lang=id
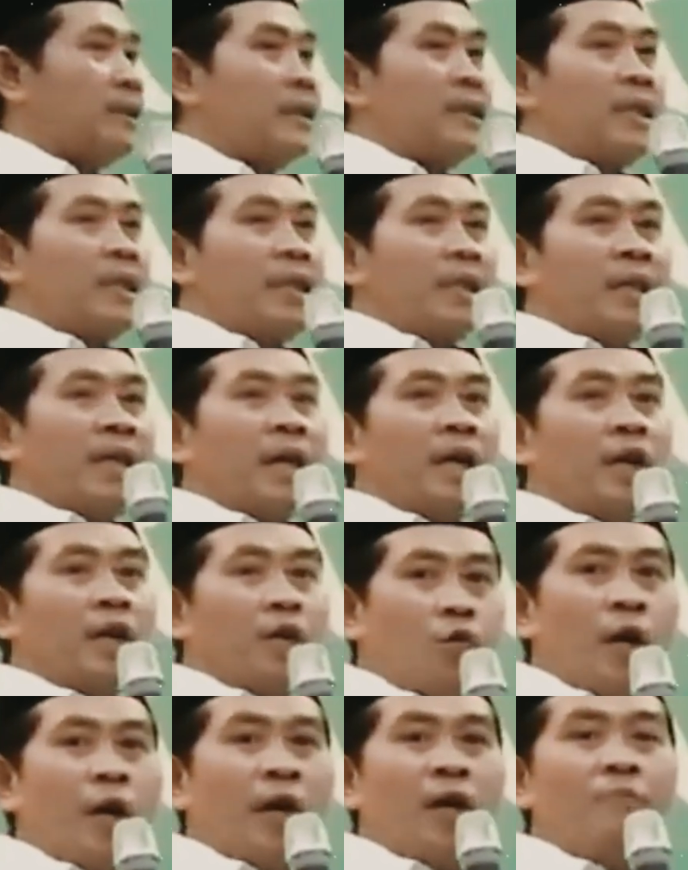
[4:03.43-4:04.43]
yang
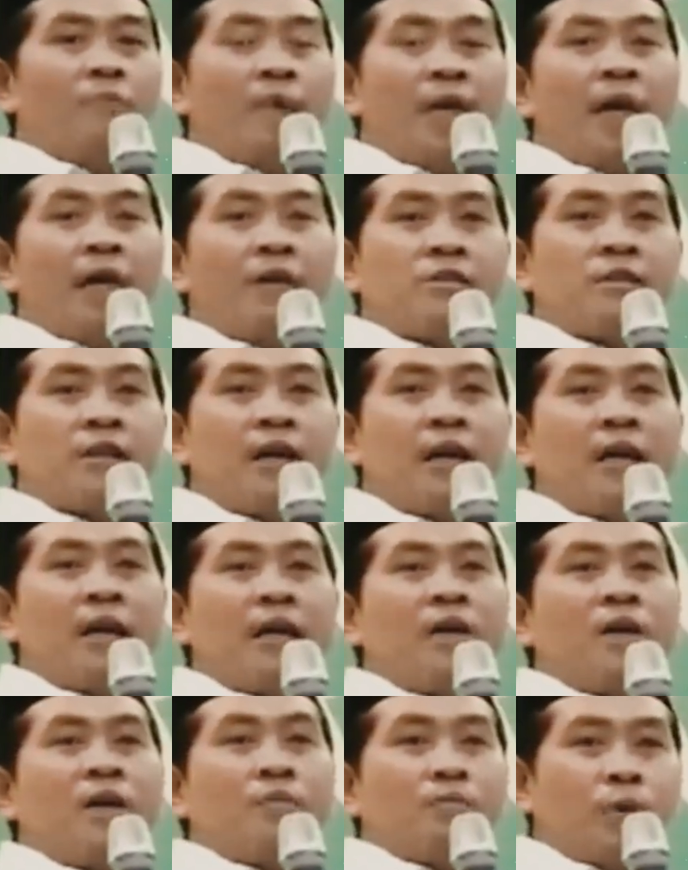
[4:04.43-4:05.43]
luar biasa
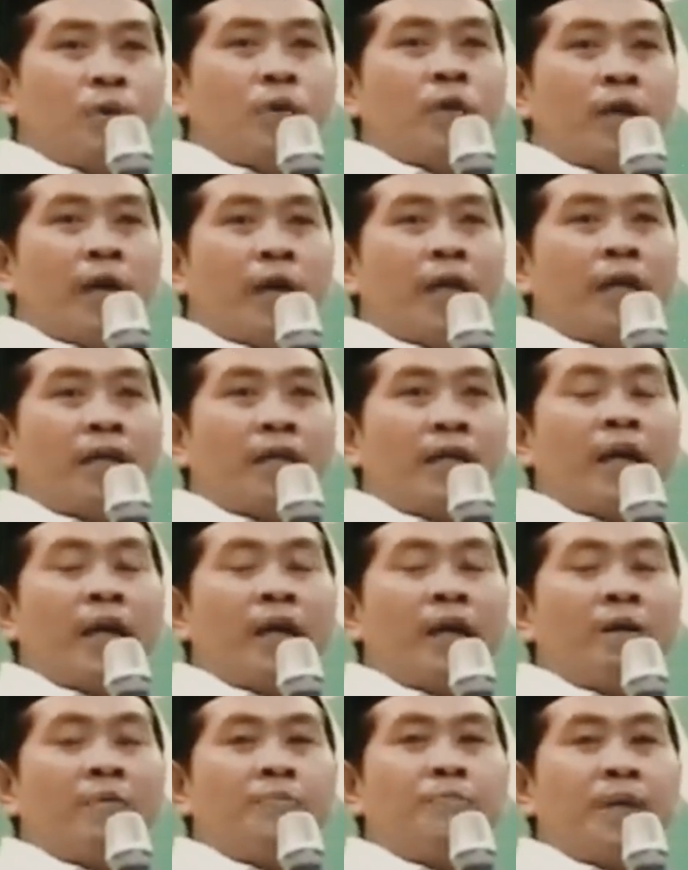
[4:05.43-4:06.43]
bukan yang
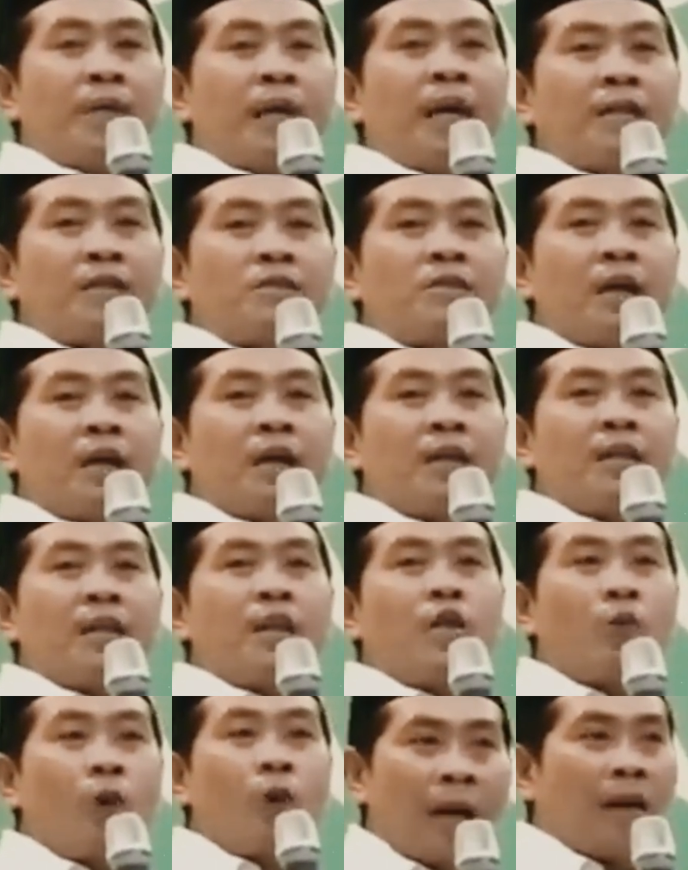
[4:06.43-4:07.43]
biasa di luar
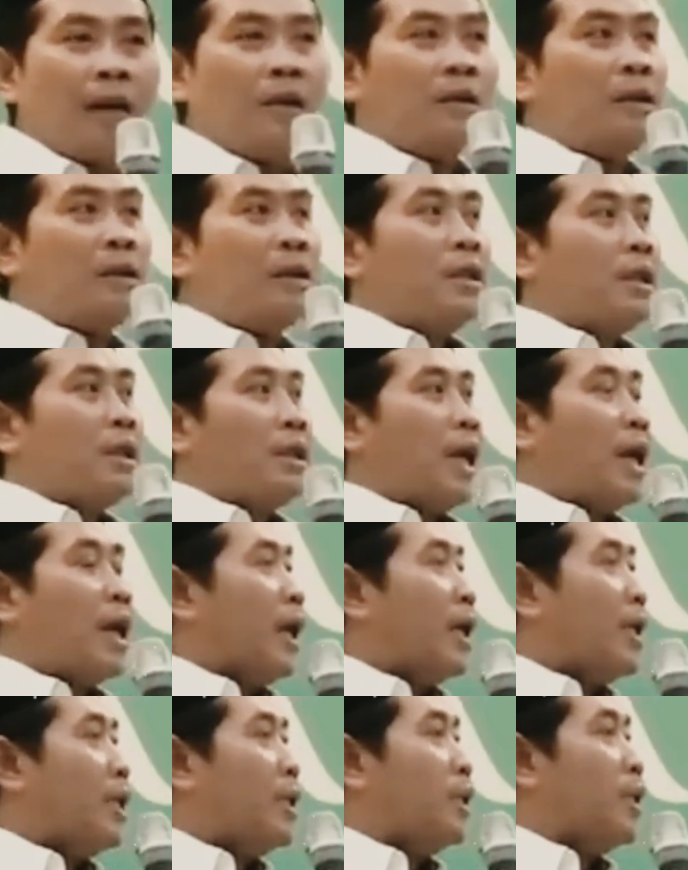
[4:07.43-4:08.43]
yang
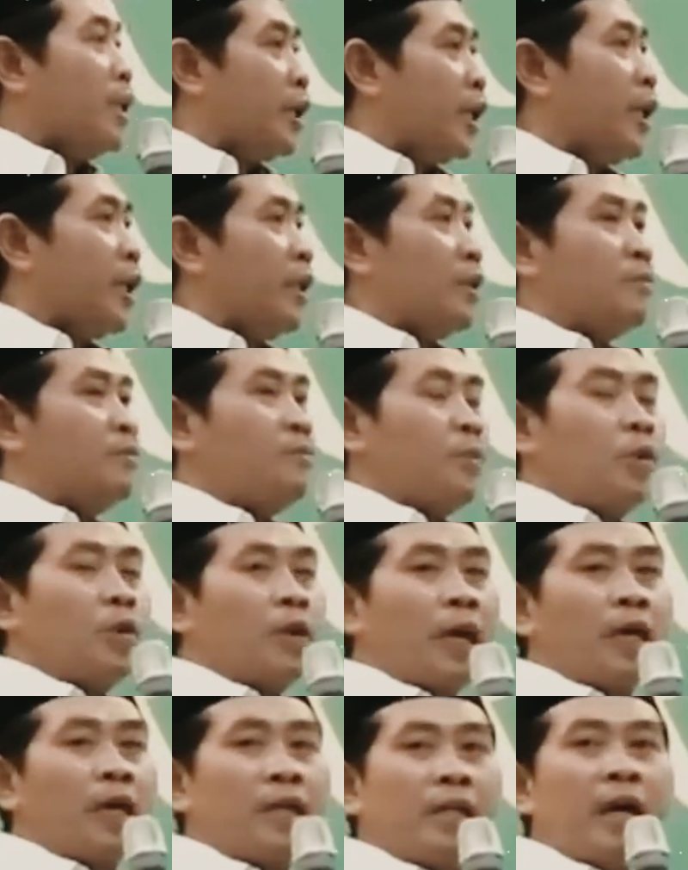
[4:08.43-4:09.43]
ahli zikir
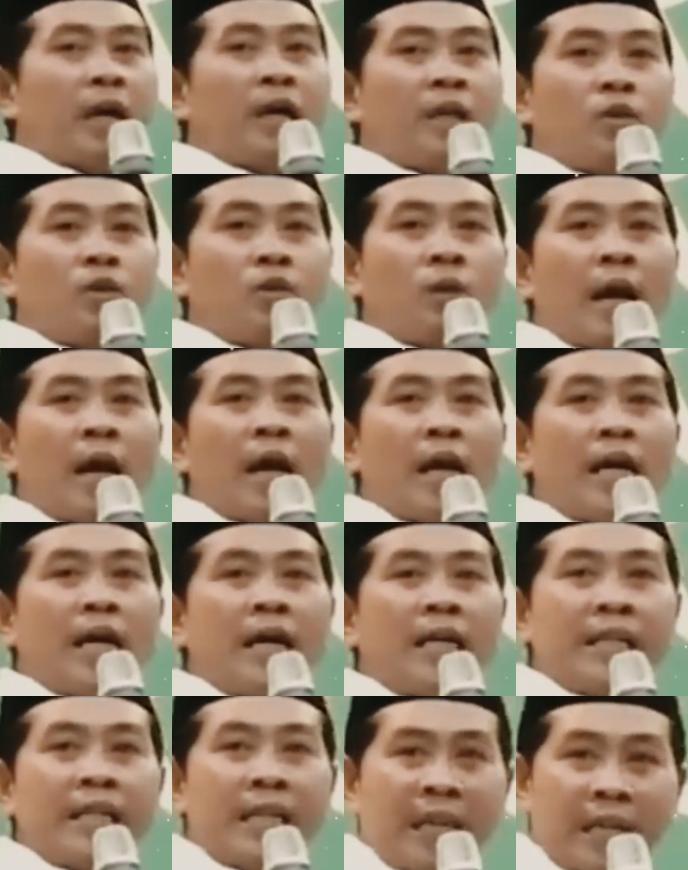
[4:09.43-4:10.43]
bukan yang tukang
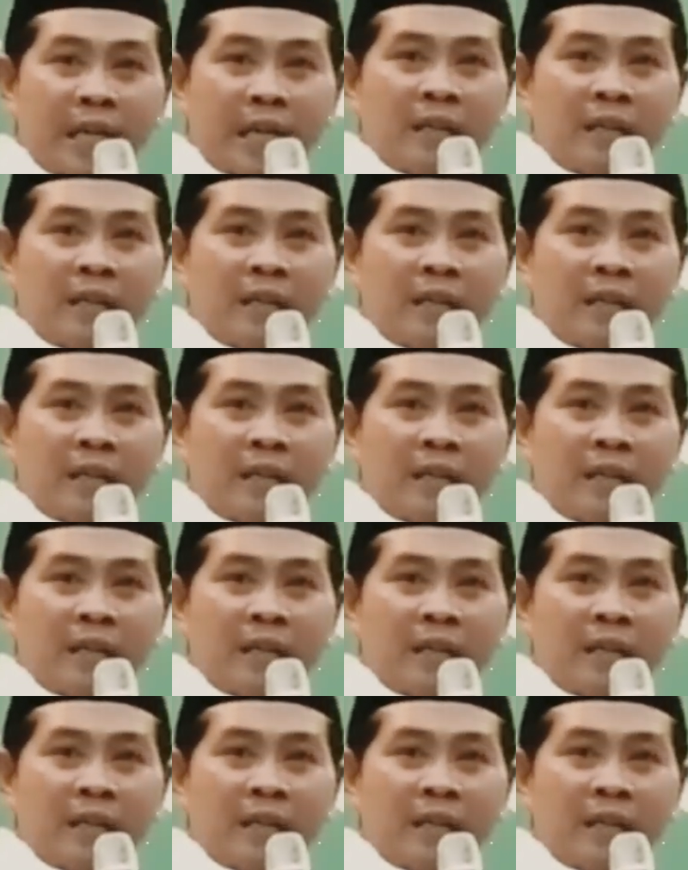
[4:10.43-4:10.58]
kentir